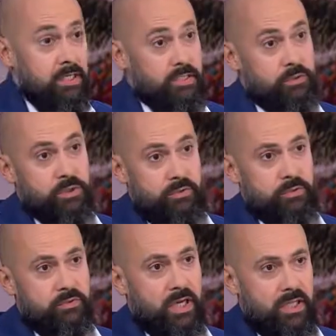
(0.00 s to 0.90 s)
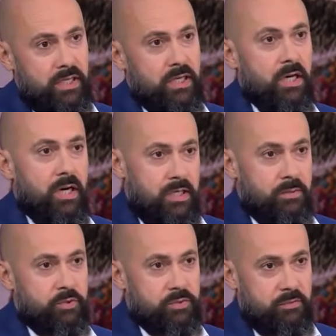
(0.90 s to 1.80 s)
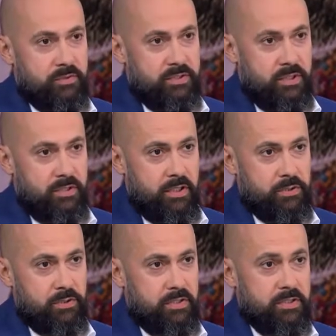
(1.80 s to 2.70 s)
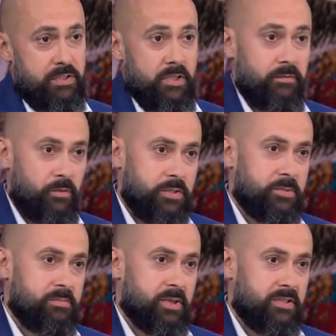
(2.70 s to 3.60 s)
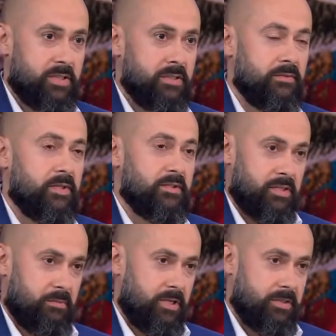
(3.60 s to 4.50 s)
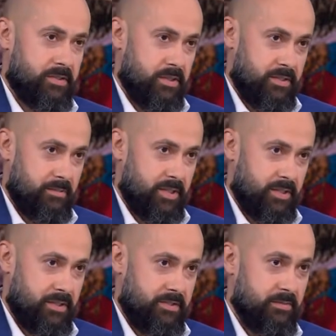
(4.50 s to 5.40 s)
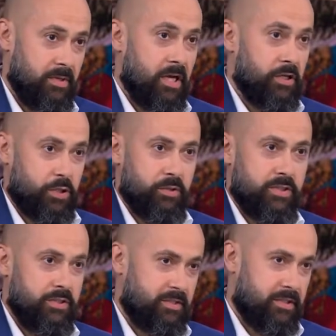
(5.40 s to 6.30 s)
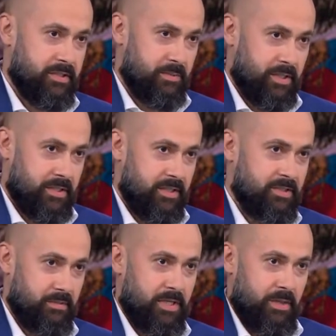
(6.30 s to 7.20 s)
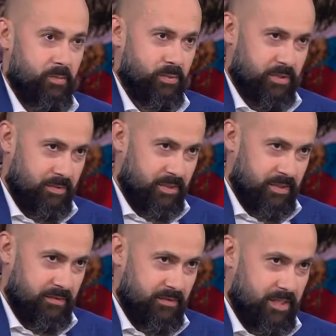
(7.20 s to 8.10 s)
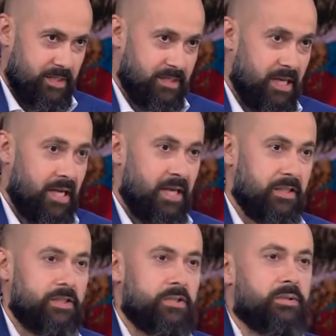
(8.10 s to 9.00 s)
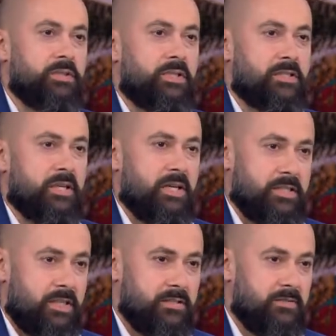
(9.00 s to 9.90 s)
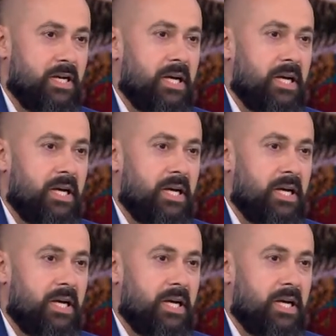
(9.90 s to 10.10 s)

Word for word: Те, кто живут в городах, они, безусловно, знают хорошо английский. 80% занимаются сельским хозяйством. Что значит сельским хозяйством и каким образом это развивается? Это не то сельское хозяйство,